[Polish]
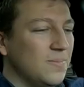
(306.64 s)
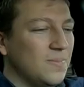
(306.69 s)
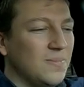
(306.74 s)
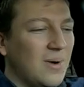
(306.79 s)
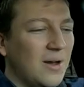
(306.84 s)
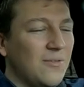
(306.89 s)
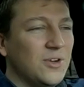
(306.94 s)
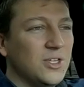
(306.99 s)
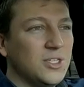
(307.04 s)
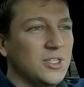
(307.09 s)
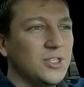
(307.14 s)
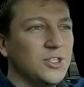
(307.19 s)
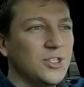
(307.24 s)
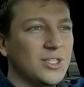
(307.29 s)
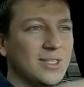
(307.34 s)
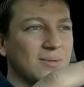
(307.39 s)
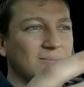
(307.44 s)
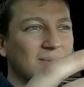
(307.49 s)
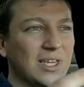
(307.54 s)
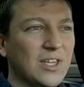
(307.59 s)
Mam wrażenie, że
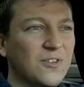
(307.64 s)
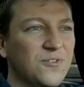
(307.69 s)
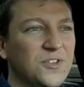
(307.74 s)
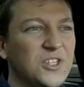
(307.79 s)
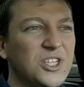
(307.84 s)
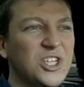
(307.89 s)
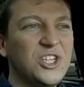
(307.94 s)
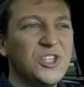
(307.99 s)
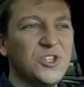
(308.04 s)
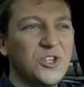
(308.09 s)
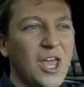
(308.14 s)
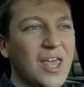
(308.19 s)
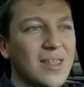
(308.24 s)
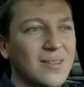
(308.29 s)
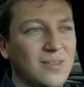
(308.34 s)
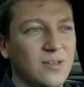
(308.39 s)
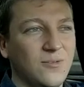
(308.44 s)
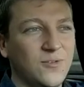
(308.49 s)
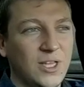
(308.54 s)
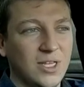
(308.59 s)
jestem taki
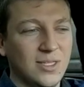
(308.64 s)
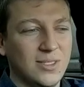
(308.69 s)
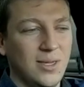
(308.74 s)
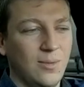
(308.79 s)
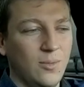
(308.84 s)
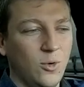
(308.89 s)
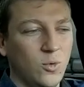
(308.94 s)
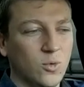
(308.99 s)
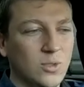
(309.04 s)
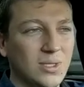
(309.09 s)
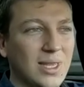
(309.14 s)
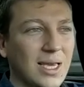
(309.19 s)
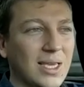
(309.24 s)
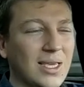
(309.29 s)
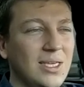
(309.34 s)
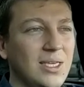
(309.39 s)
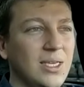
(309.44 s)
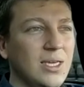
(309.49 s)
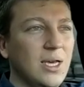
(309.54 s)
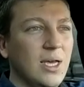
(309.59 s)
wciśnięty w ten samochód,
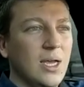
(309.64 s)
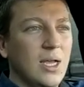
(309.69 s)
taki